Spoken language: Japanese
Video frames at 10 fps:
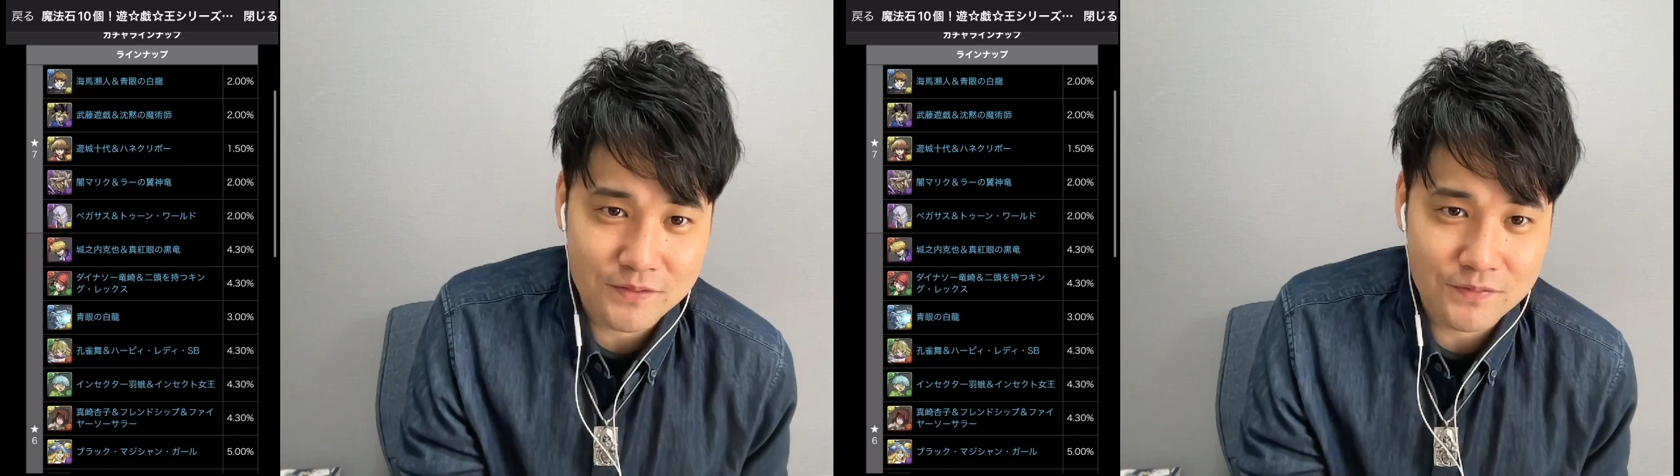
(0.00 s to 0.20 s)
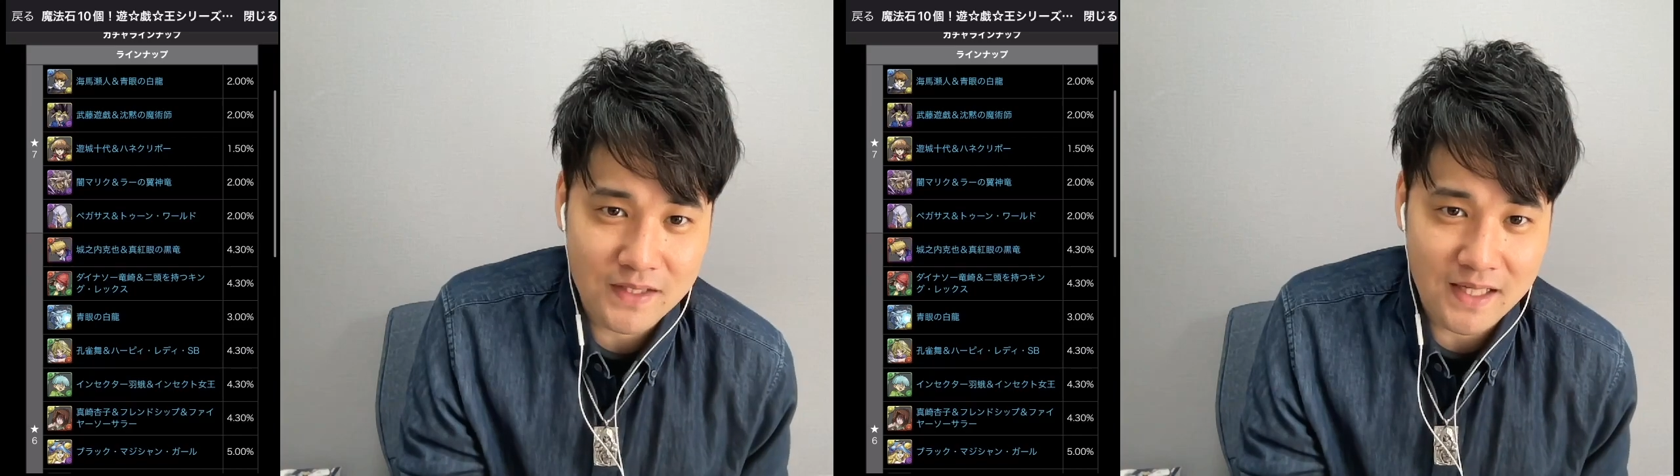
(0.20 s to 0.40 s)

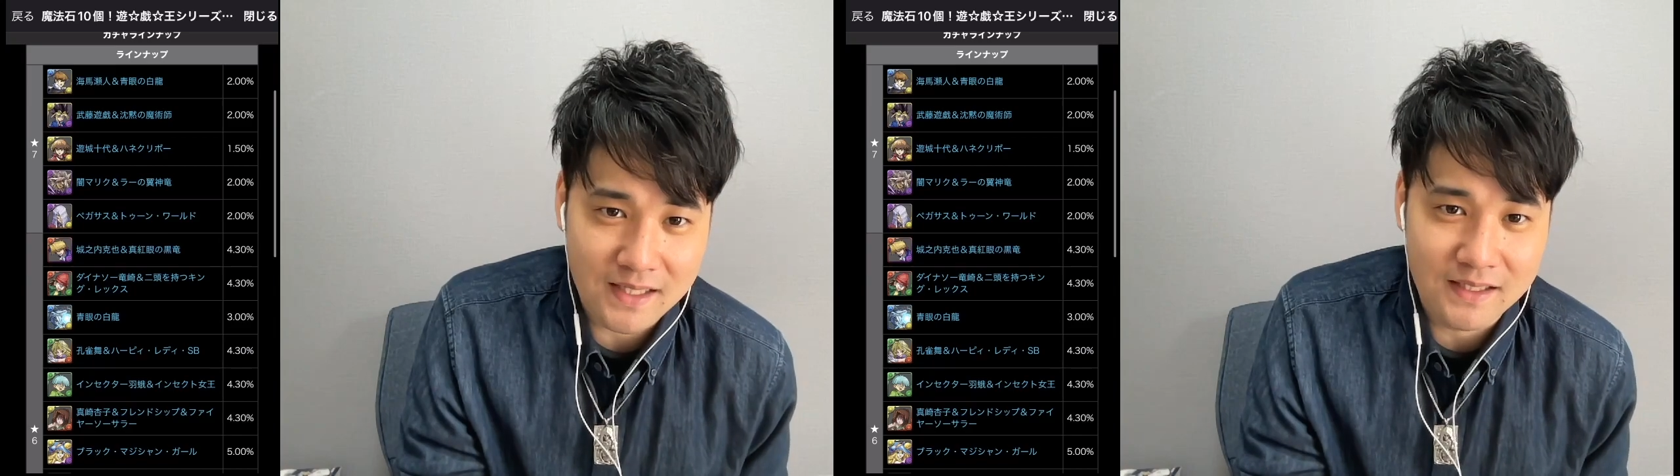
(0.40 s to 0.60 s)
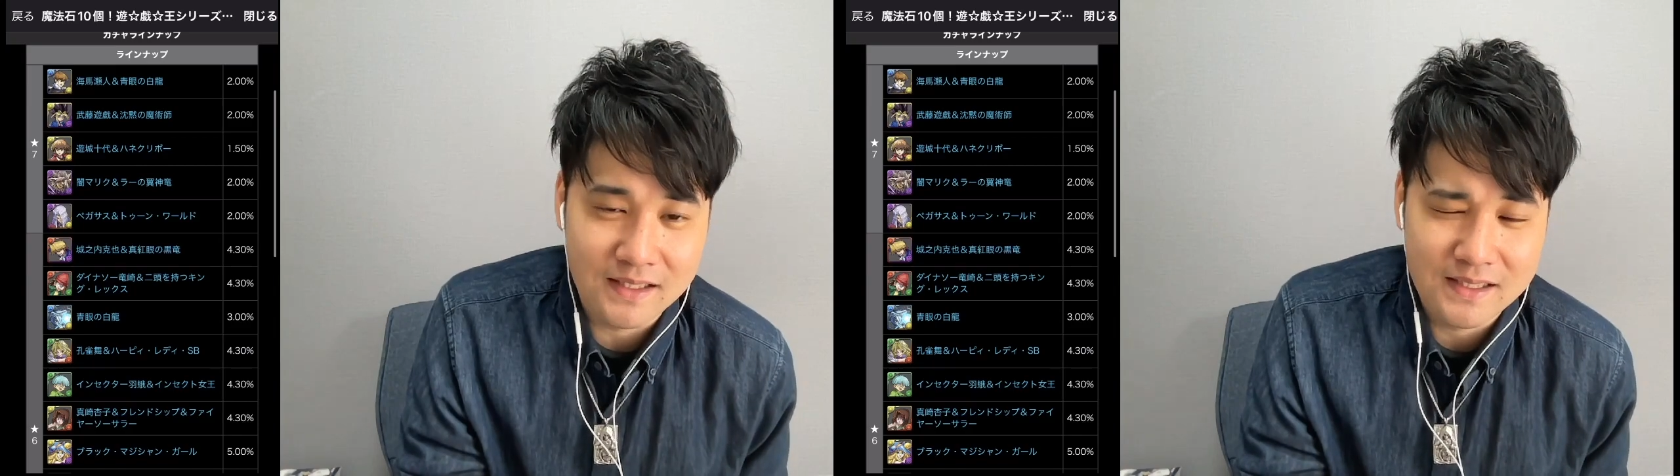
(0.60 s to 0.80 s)
う
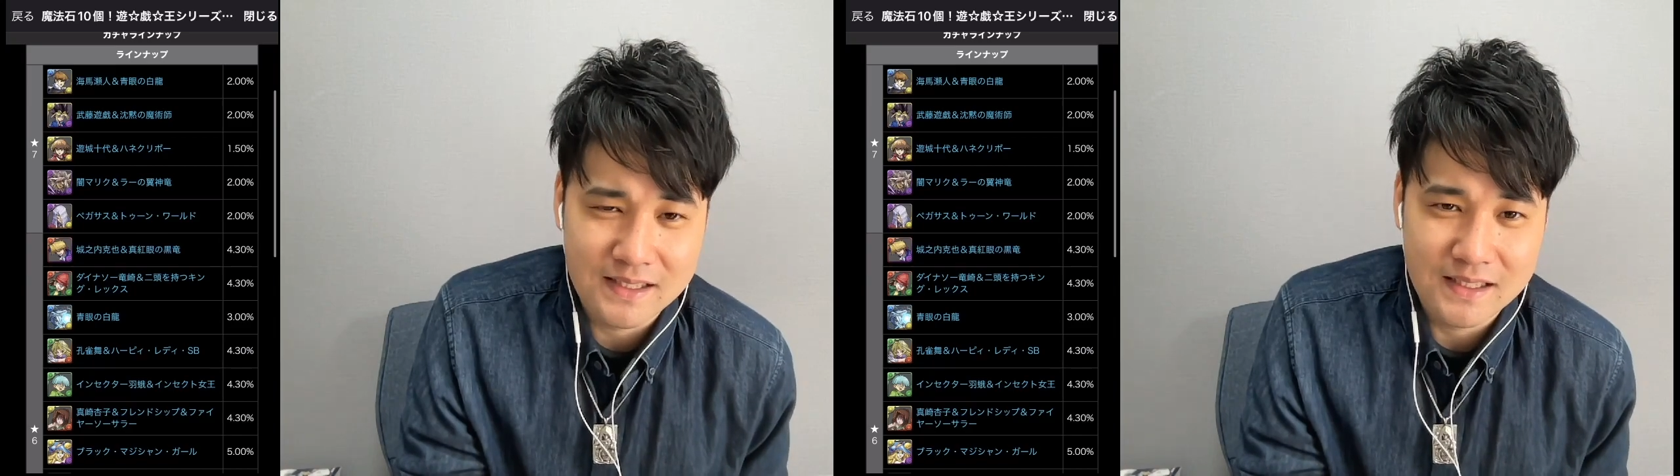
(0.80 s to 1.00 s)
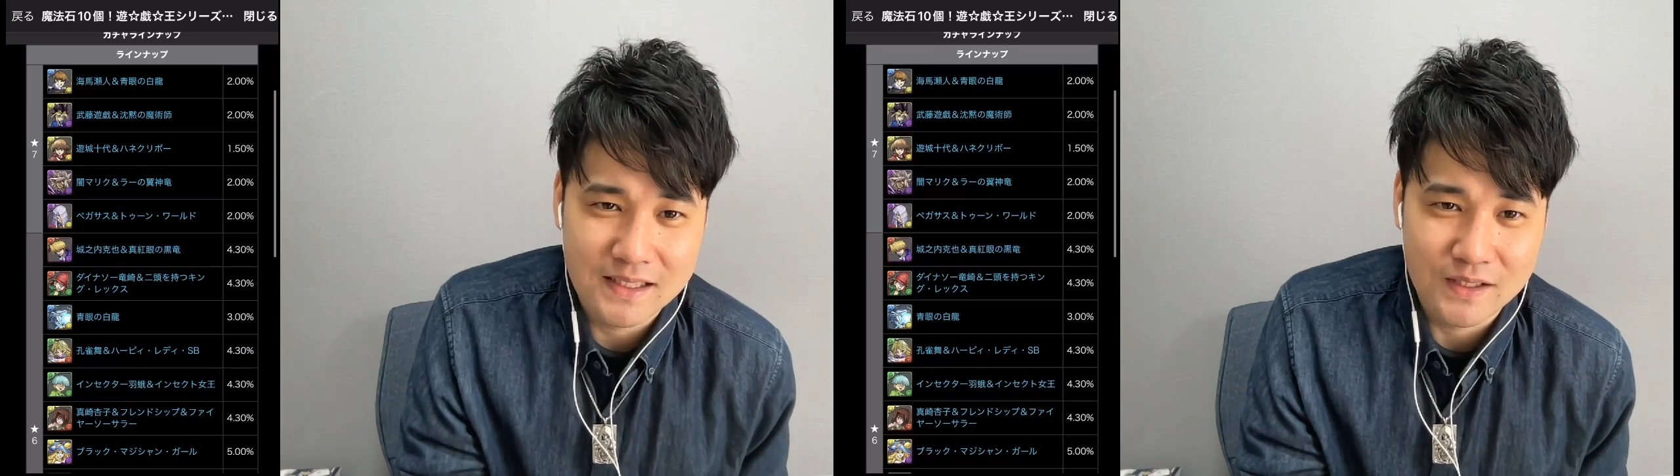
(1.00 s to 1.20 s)
代
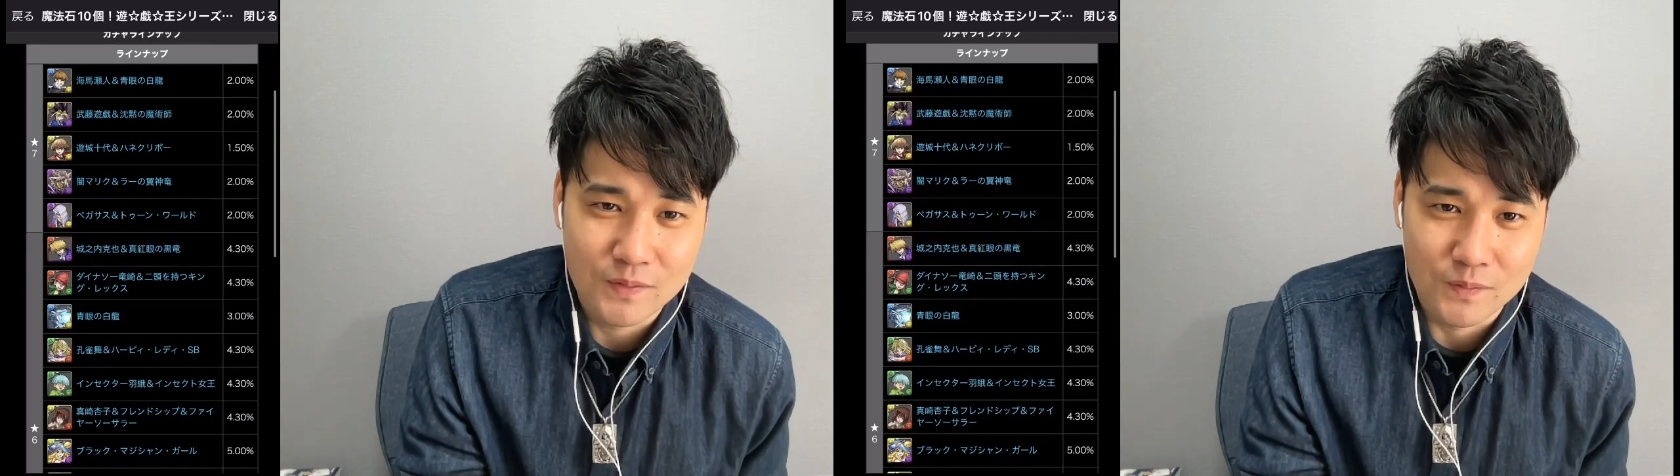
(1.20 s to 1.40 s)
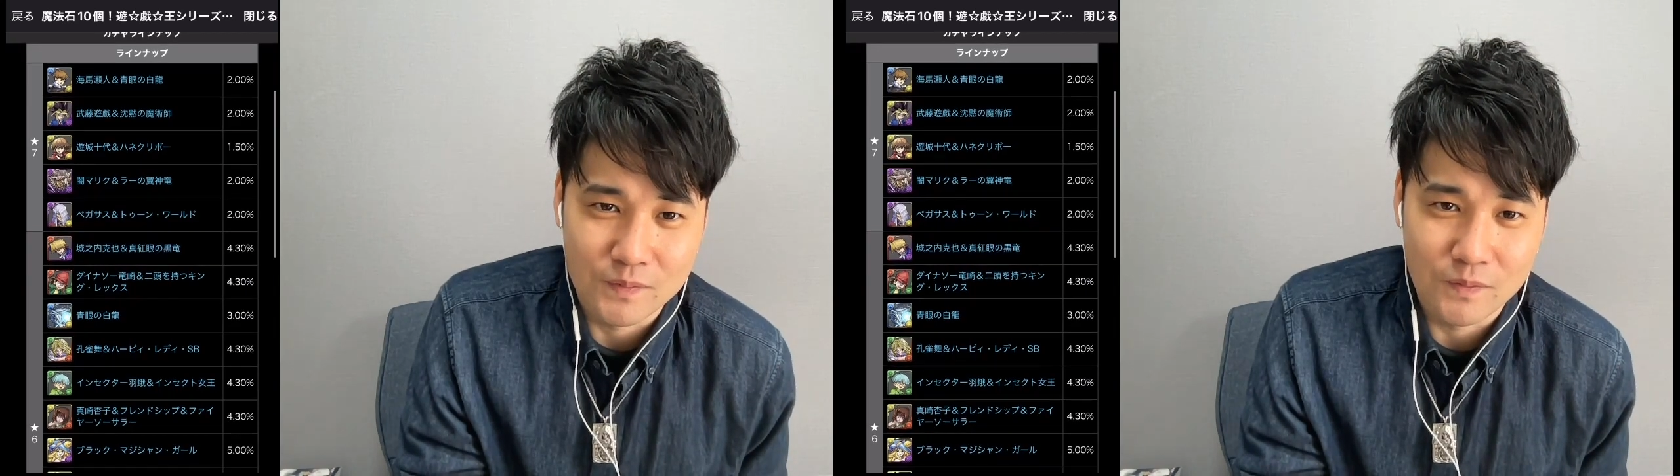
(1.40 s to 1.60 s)
くん、